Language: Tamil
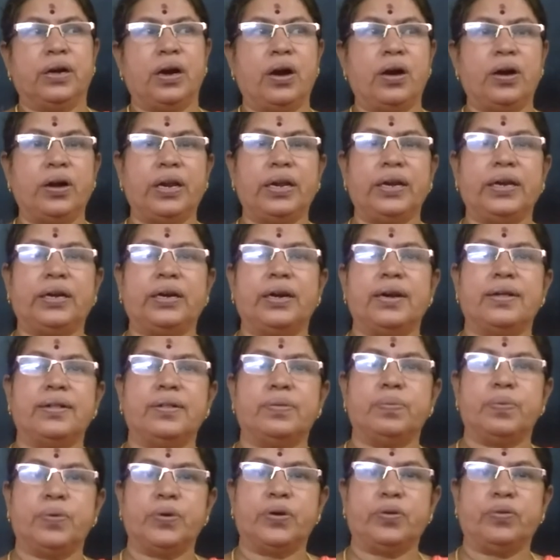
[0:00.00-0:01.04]
ஆன்லைன் கிளாஸ்
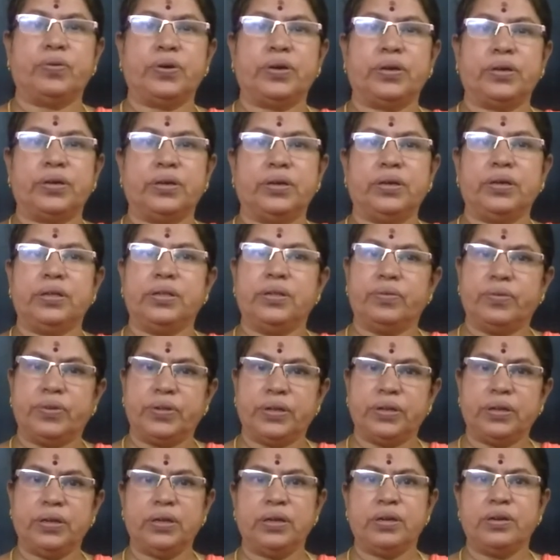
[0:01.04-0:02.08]
போகிறவங்களுக்கு இது
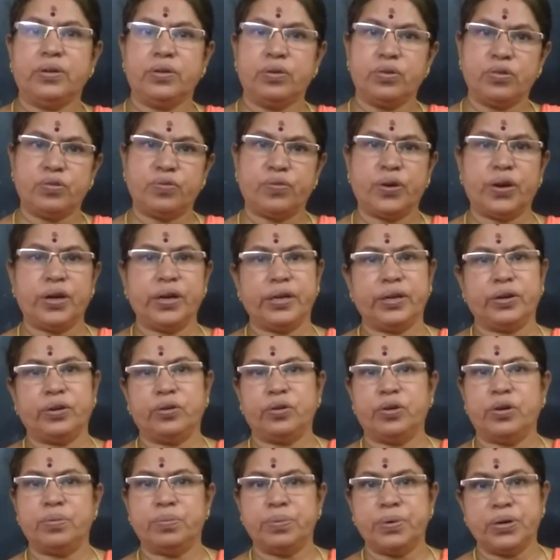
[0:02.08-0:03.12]
வந்து யூஸ்ஃபுல்லாக
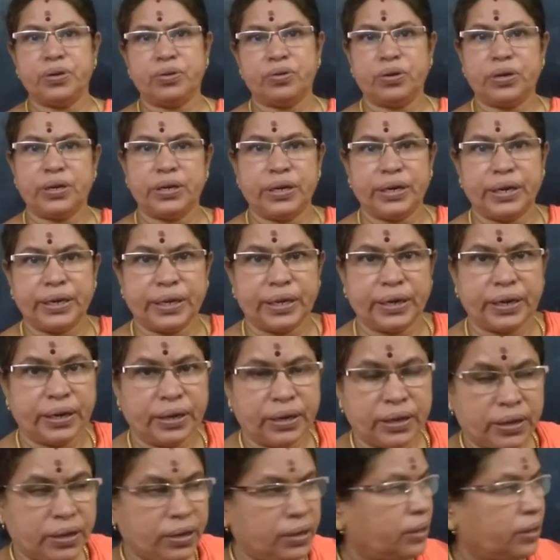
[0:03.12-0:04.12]
இருக்கும் அப்படின்னு சொல்லி நினைக்கிறேன்